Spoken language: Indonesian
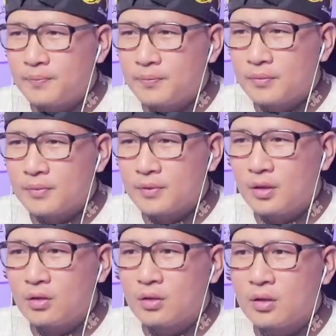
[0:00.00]
Oh.
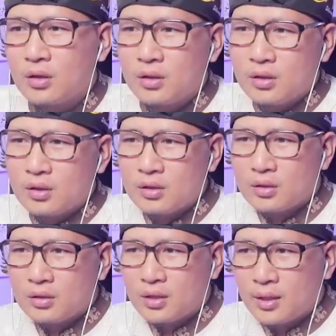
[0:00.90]
Oke,
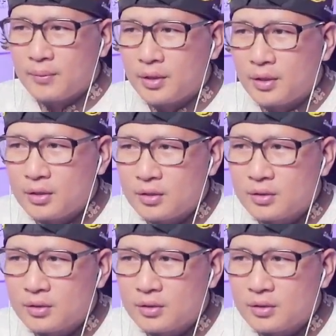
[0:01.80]
rame ya.